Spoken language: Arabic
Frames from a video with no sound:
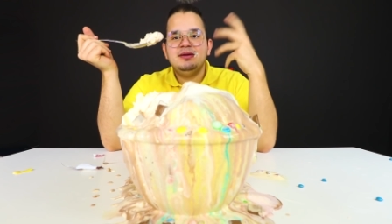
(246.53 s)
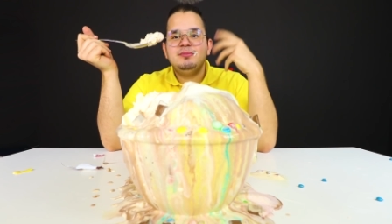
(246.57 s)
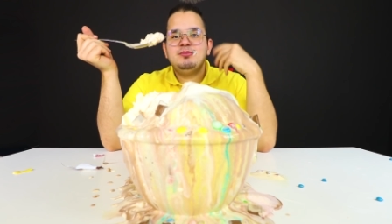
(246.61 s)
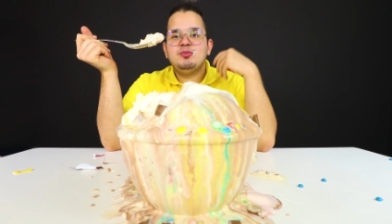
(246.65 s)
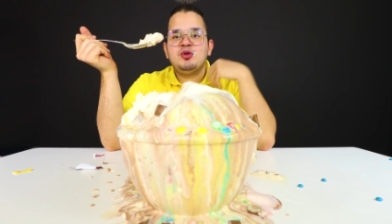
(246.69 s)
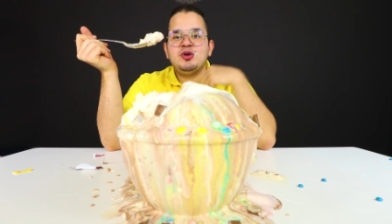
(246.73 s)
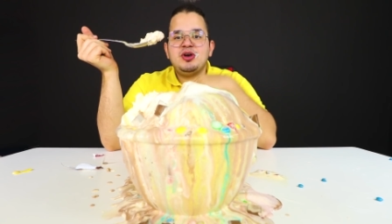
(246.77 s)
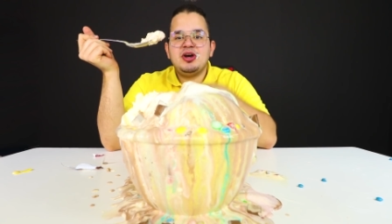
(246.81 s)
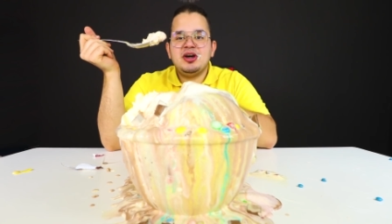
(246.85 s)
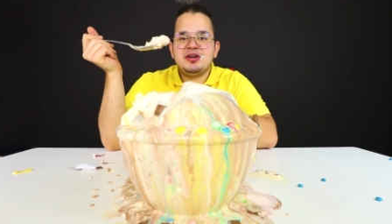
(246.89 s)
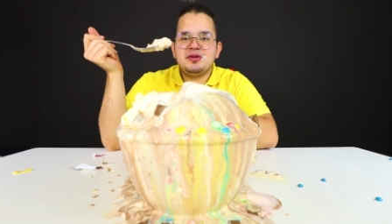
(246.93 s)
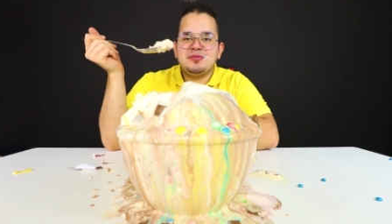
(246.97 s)

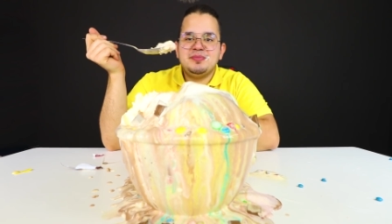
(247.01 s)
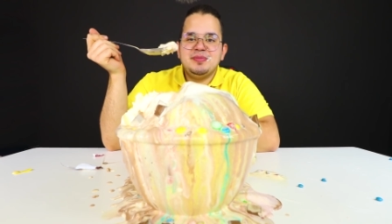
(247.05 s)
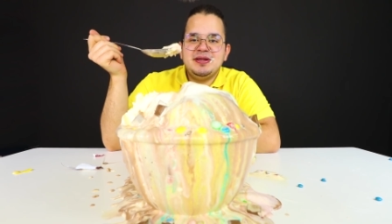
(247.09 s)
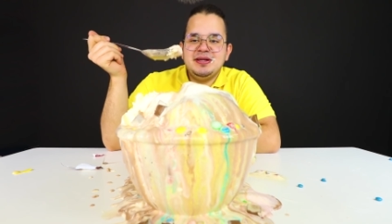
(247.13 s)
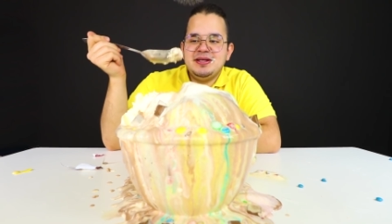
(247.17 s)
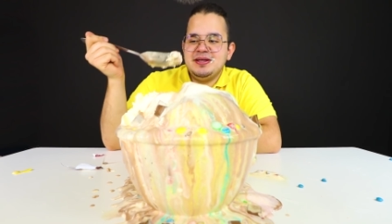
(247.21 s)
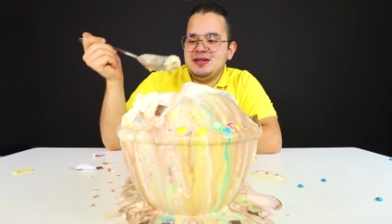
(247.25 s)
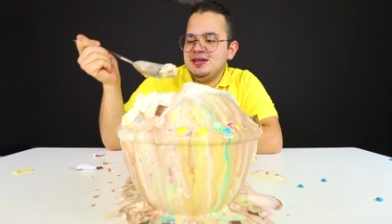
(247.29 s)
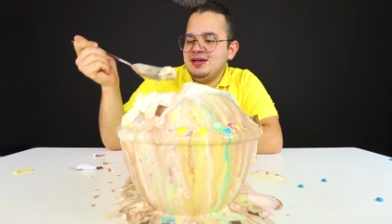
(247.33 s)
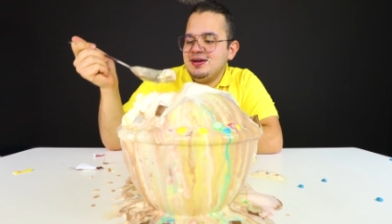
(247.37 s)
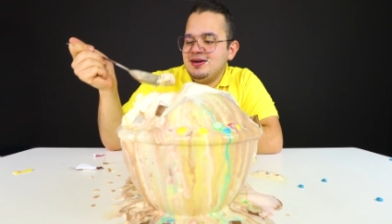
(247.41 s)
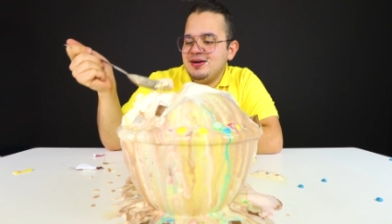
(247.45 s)

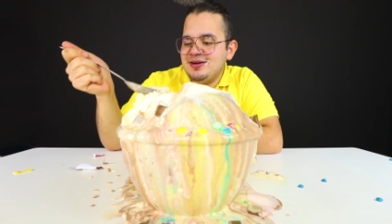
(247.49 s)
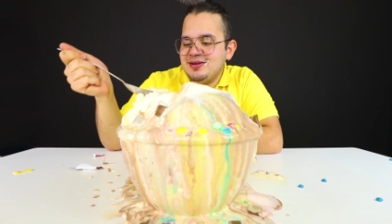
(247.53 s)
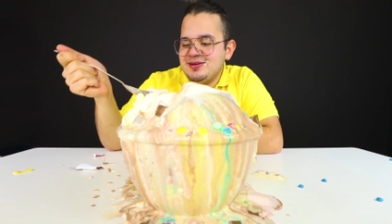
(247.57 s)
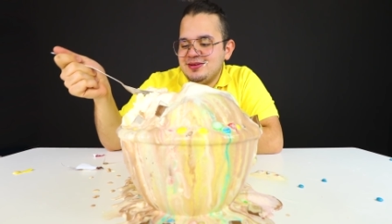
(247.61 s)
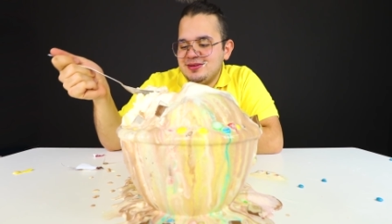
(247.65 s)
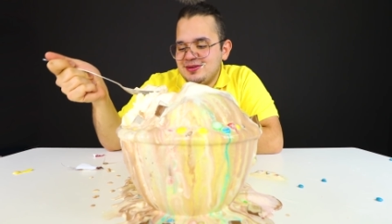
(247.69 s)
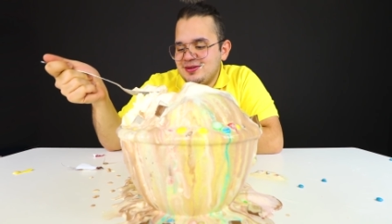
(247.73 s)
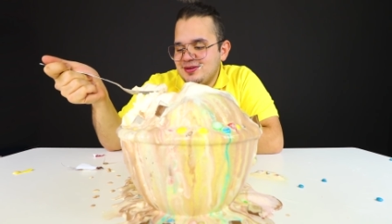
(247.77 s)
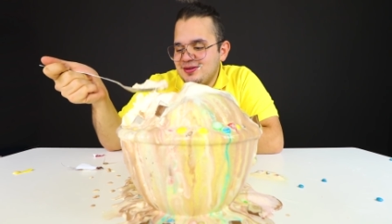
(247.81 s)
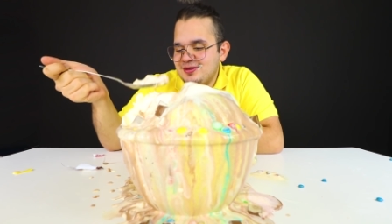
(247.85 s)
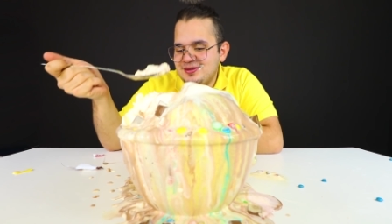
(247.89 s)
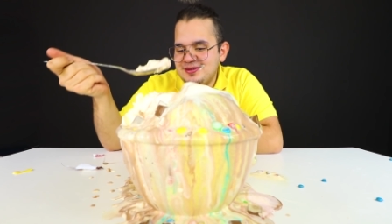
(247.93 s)
مكرمله يا
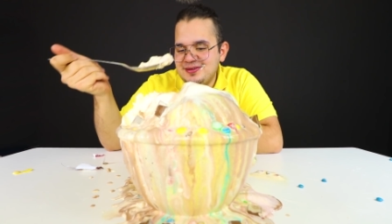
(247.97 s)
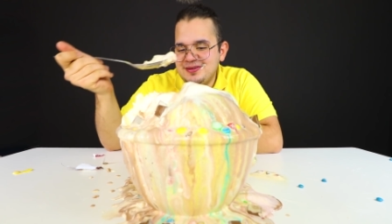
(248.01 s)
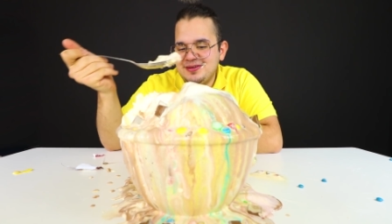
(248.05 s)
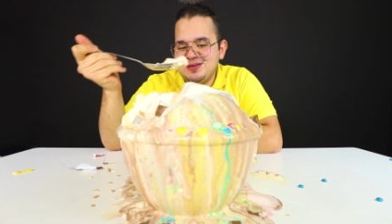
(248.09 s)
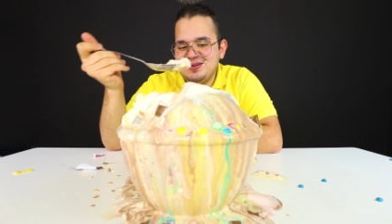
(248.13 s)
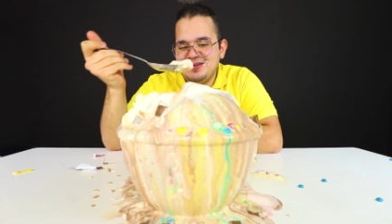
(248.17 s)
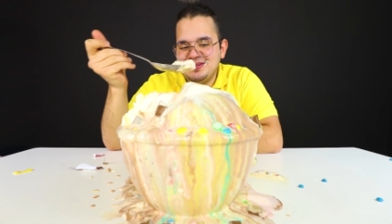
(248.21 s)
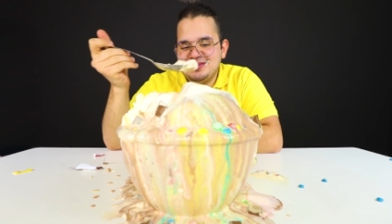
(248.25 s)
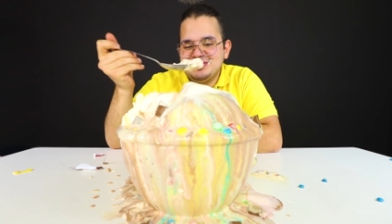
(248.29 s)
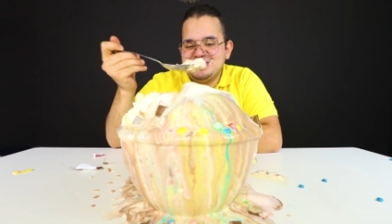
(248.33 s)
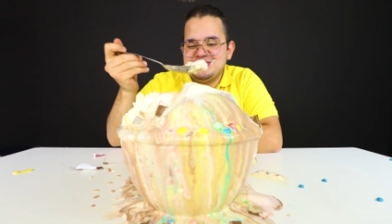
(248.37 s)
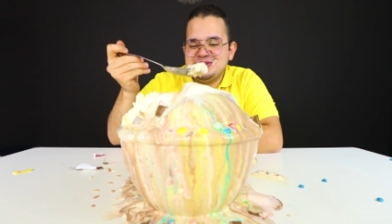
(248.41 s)
الله